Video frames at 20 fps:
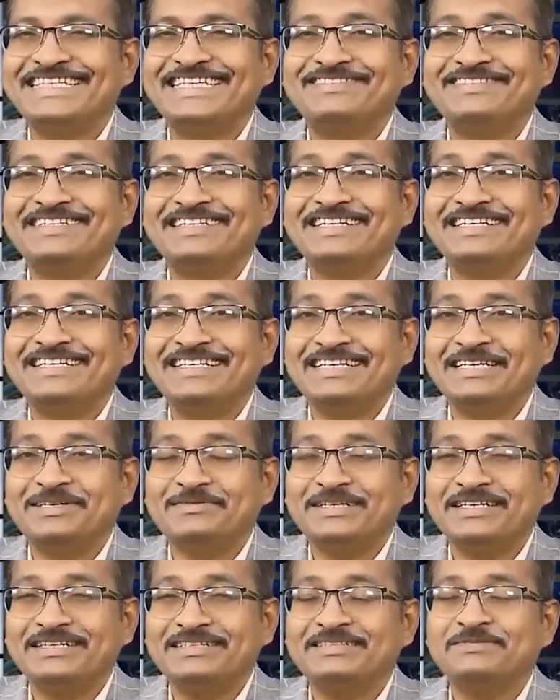సేవింగ్ అంటే
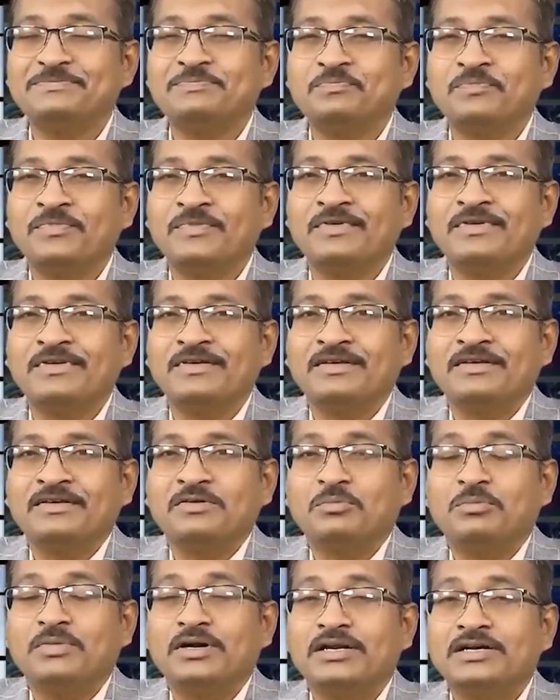ఏమని అర్థం
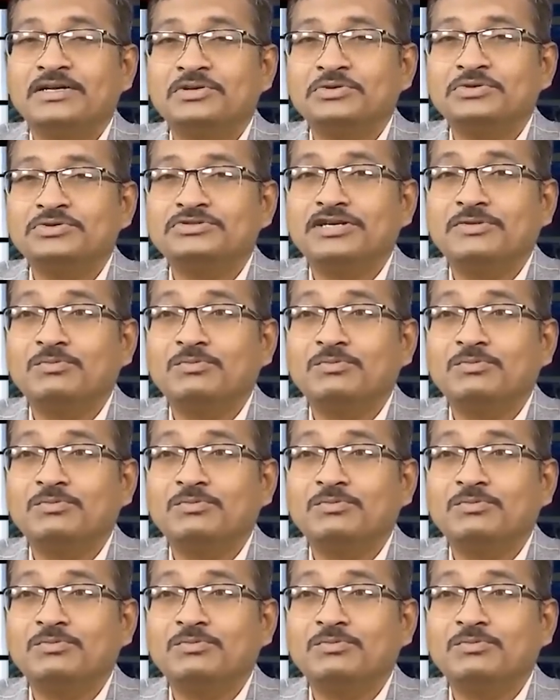మనకు